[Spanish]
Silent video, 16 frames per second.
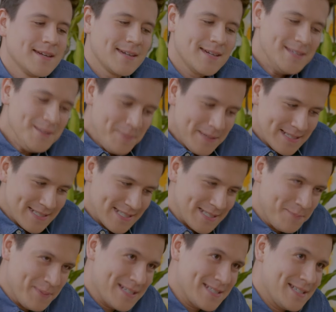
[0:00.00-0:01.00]
¿Qué te parece
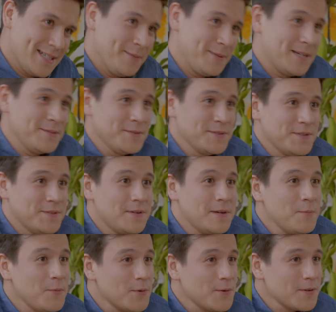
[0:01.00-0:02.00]
si para celebrar nuestro
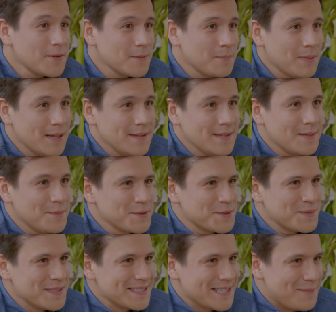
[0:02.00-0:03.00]
amor planeamos
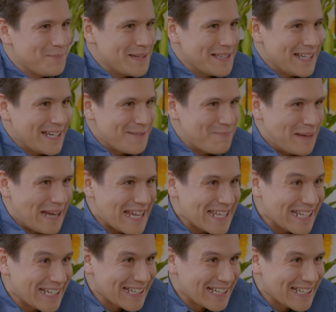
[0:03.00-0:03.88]
una escapada a la playa?